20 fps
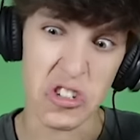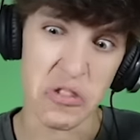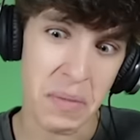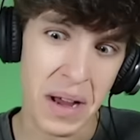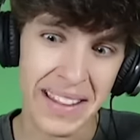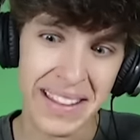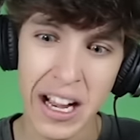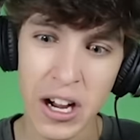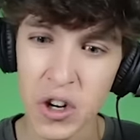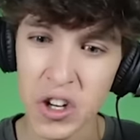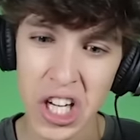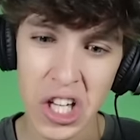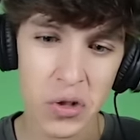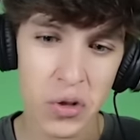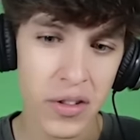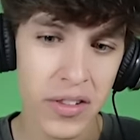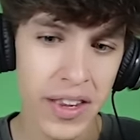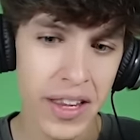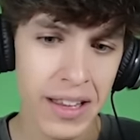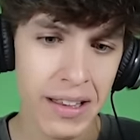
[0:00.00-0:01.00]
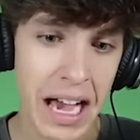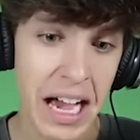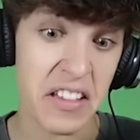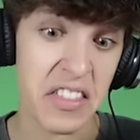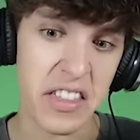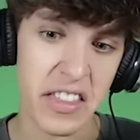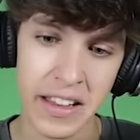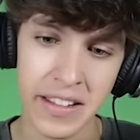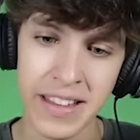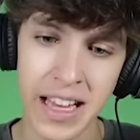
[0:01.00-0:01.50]
nos mata con el dulce,
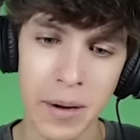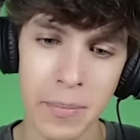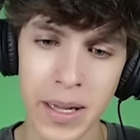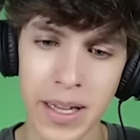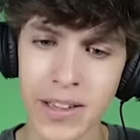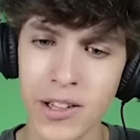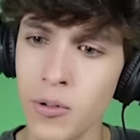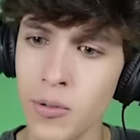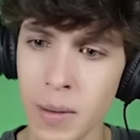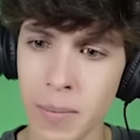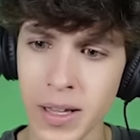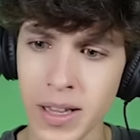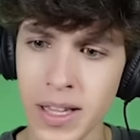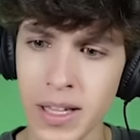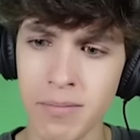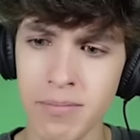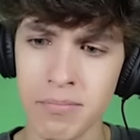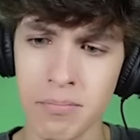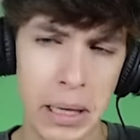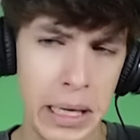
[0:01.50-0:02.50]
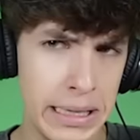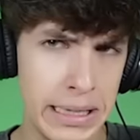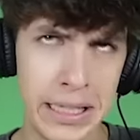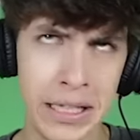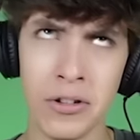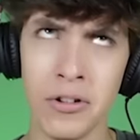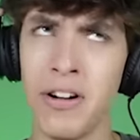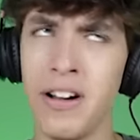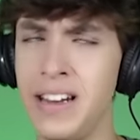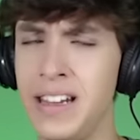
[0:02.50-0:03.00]
accidentalmente, obviamente.
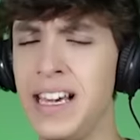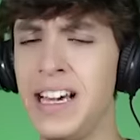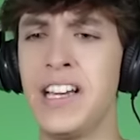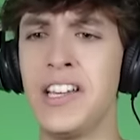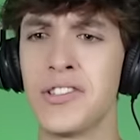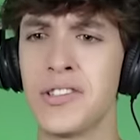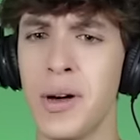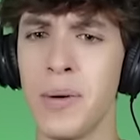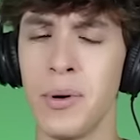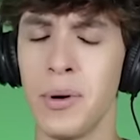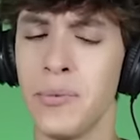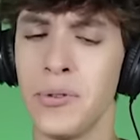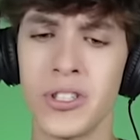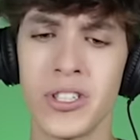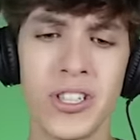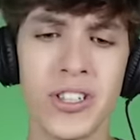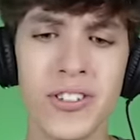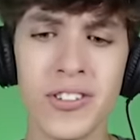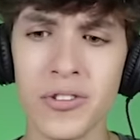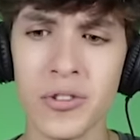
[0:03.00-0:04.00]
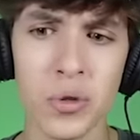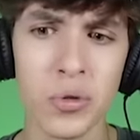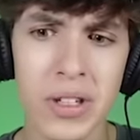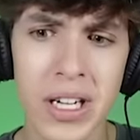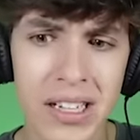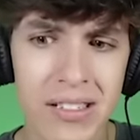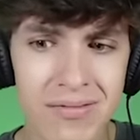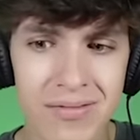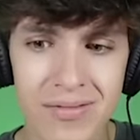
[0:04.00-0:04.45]
Baldi no haría eso a propósito, nunca.